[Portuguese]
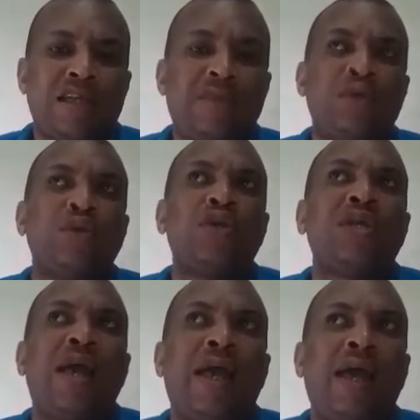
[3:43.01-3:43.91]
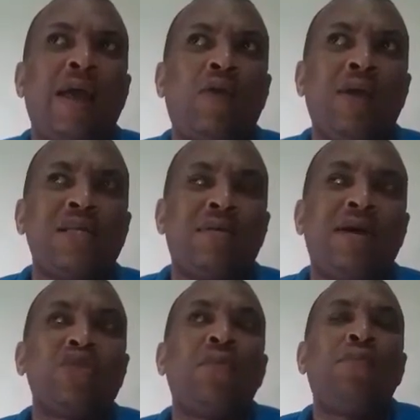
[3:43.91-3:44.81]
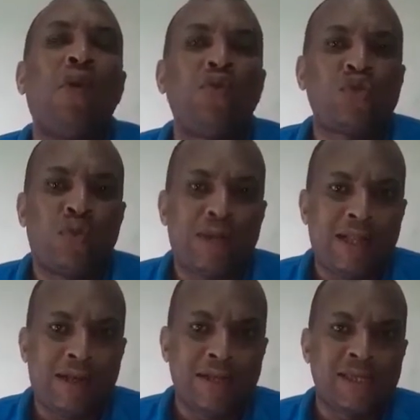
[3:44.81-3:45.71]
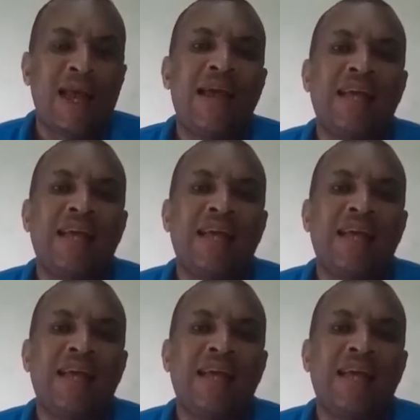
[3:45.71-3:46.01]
as pessoas é, conheciam mais um pouco sobre dança,